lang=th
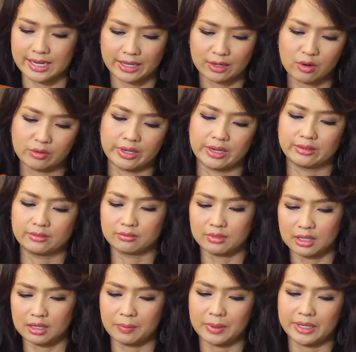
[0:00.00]
ดงออกเนี่ย
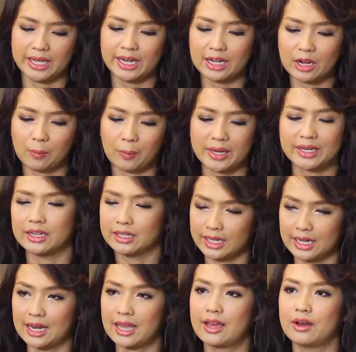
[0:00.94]
ประเทศเราไปถึง
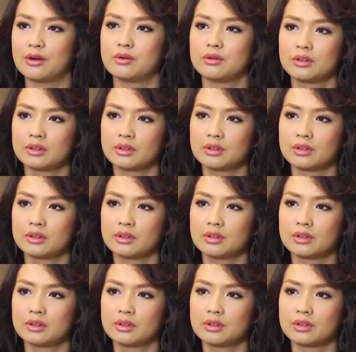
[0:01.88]
ไหนแล้ว